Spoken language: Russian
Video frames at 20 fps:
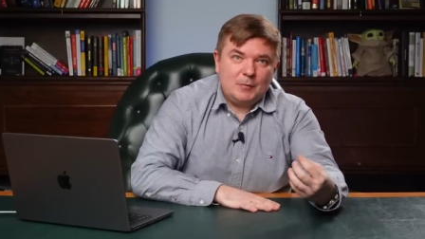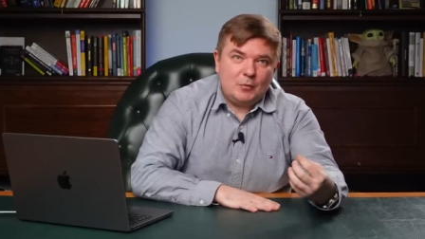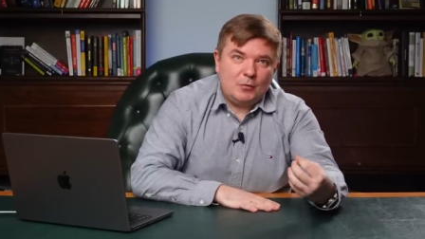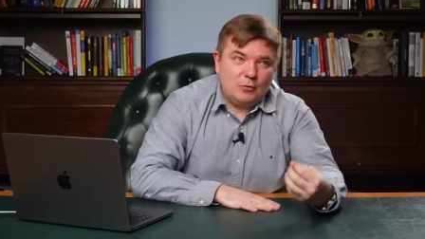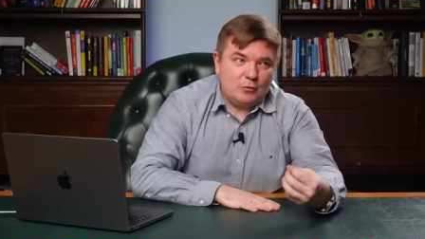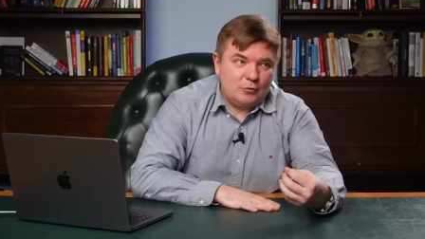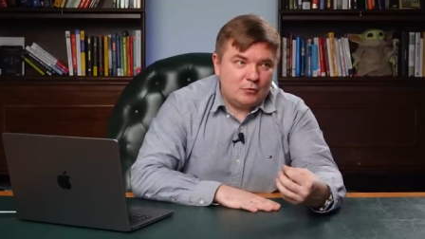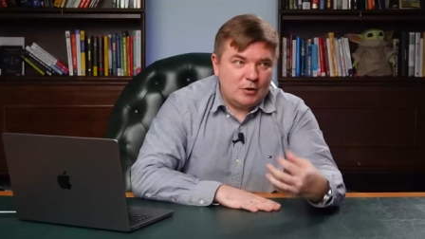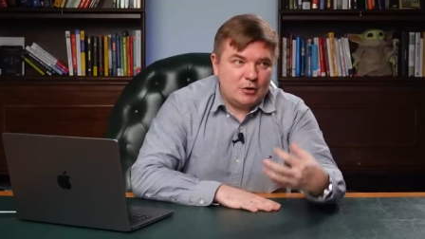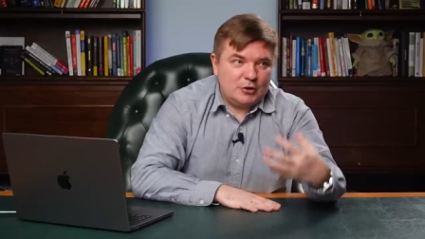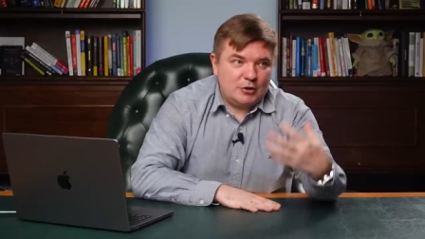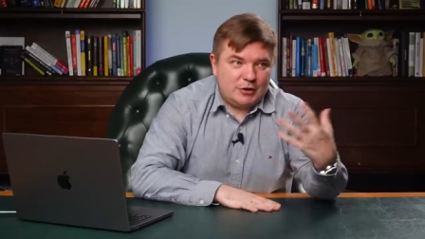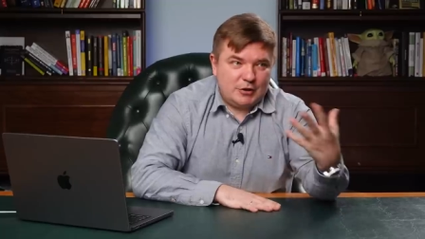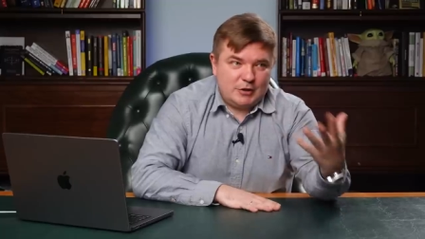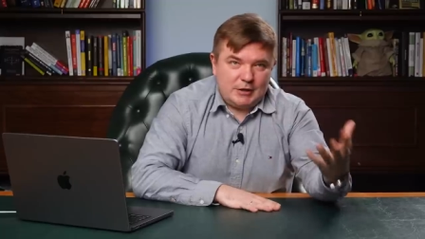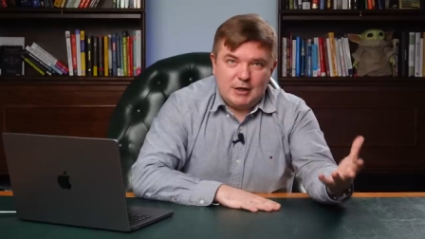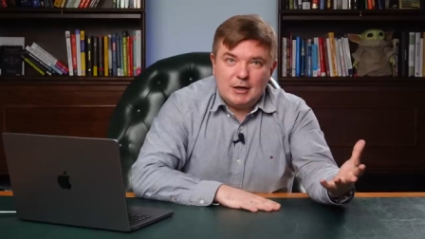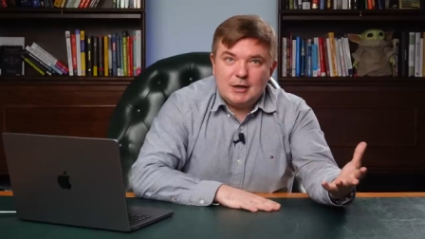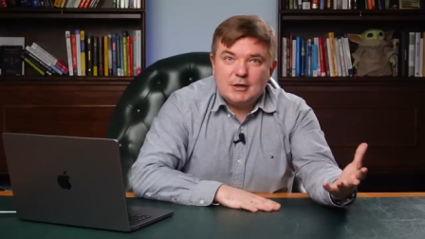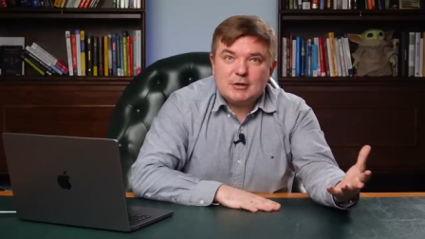то есть наши
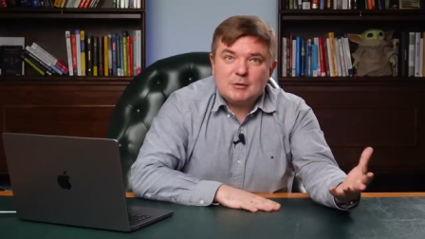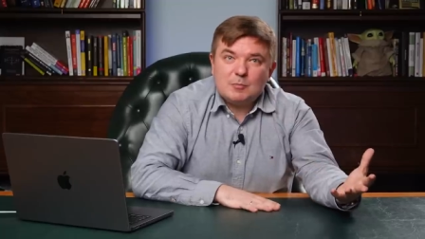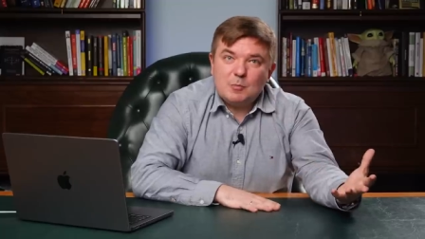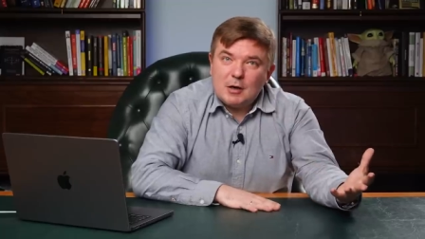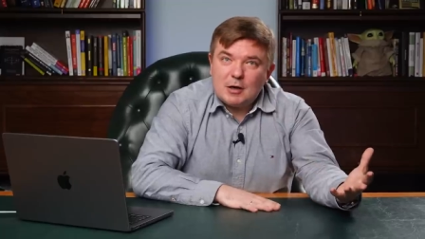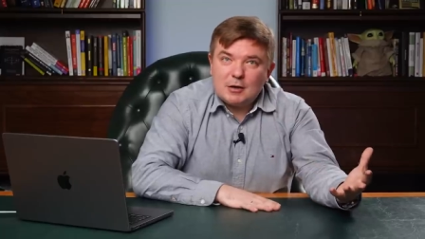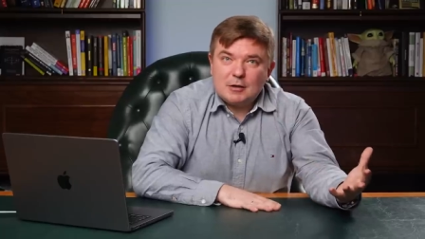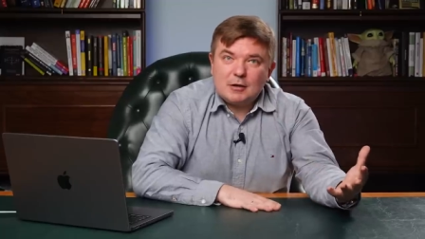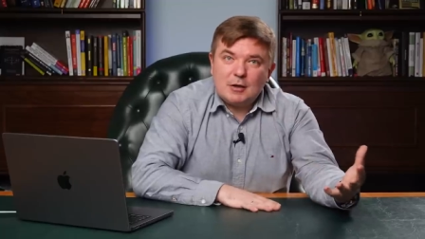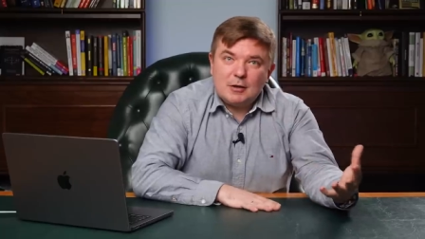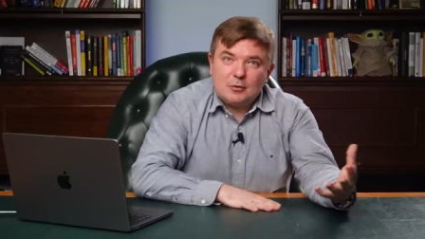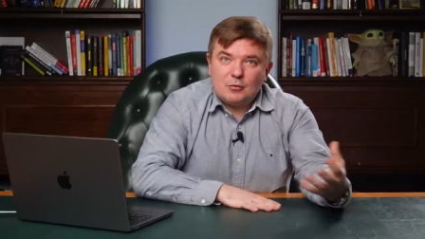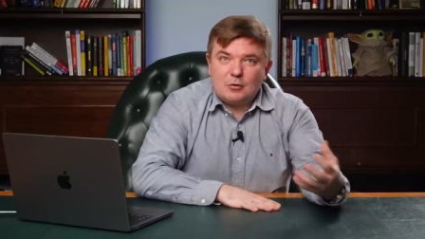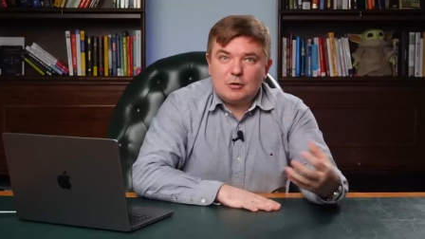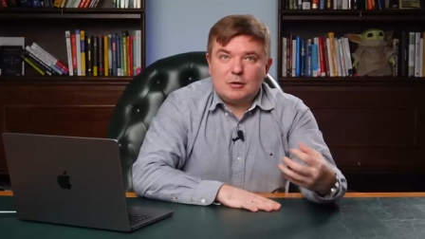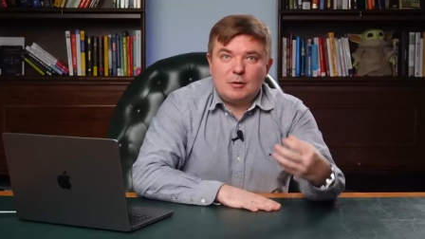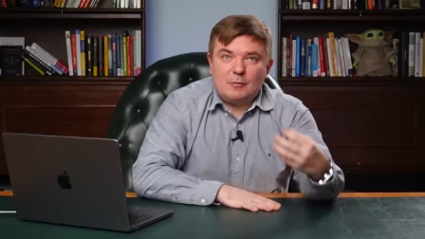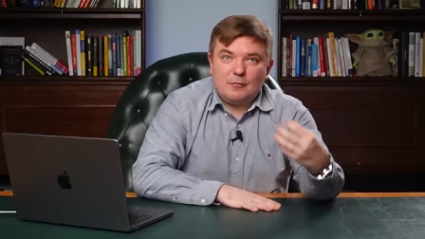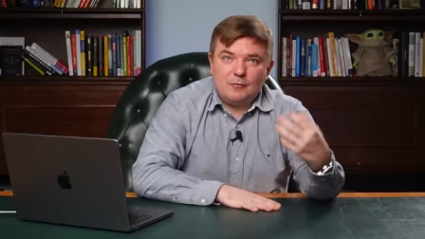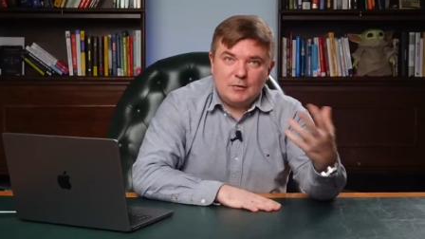цели смарт,
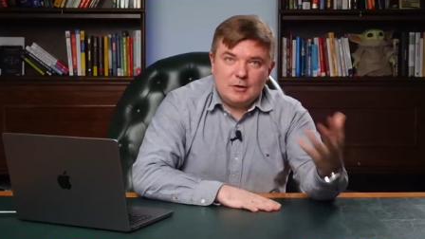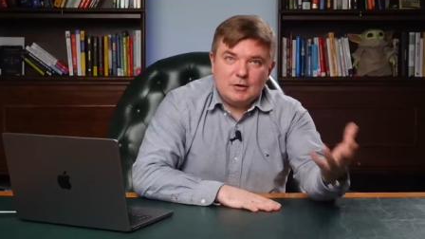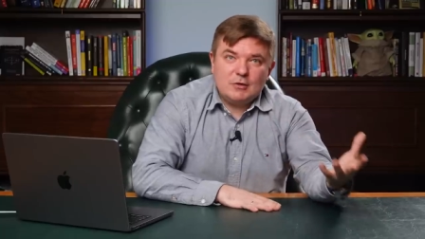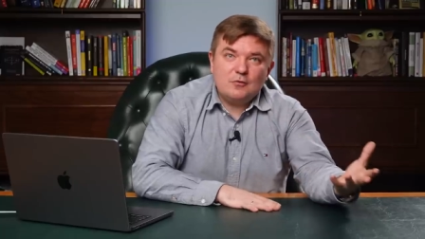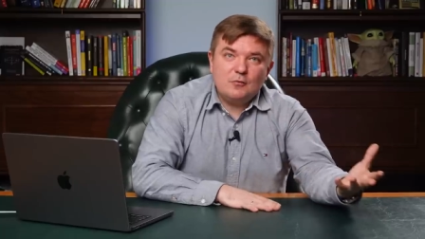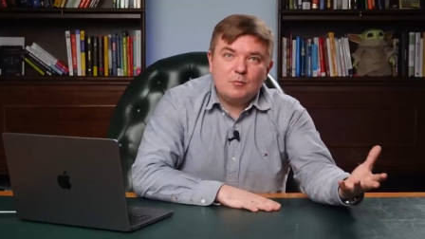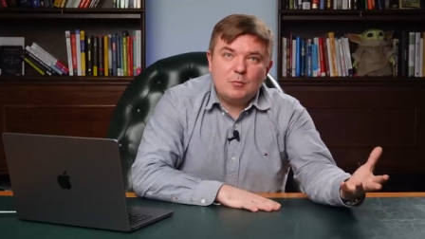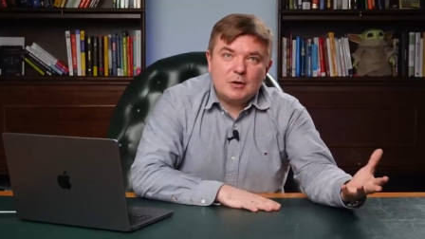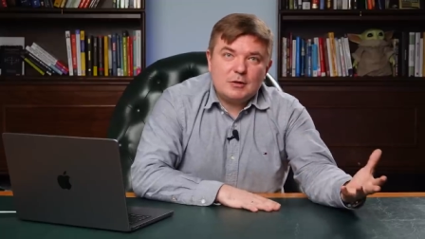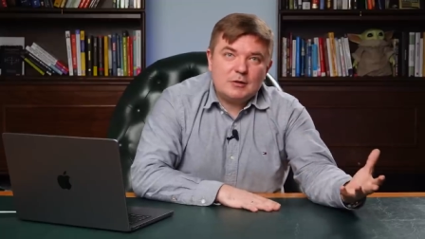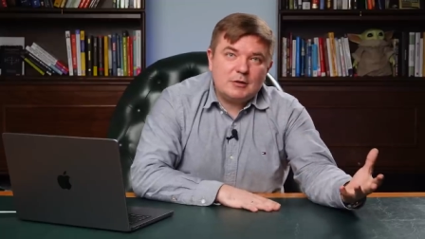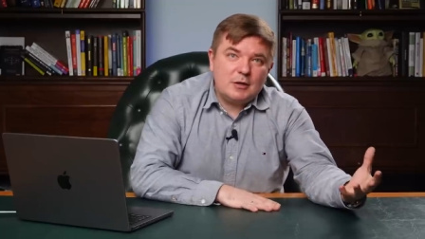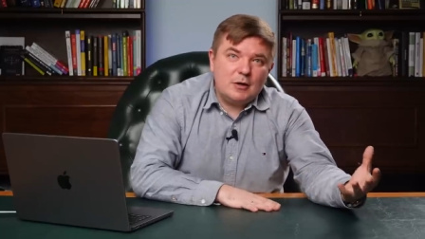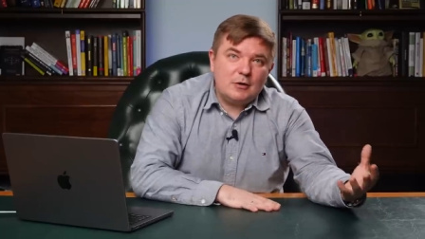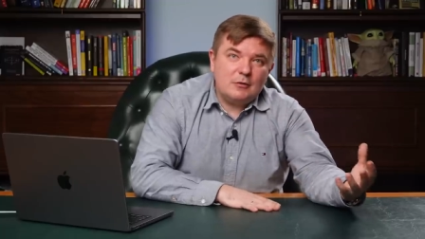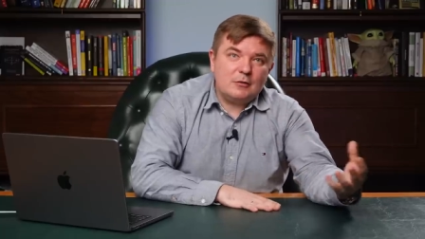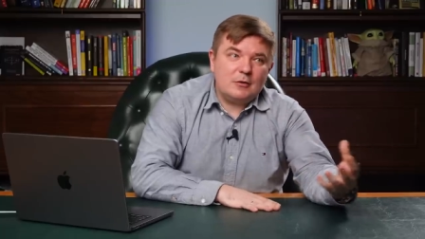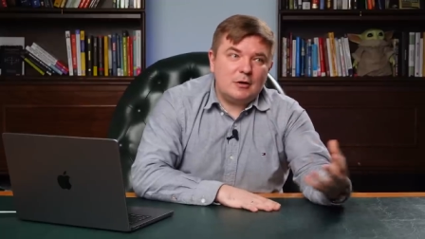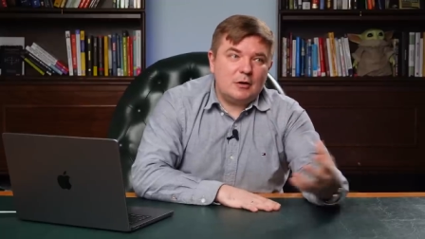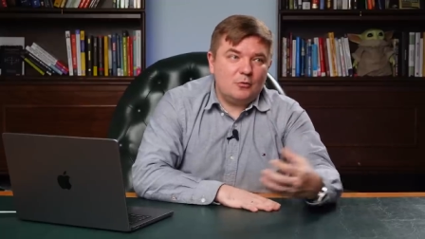которые нам вызов бросают,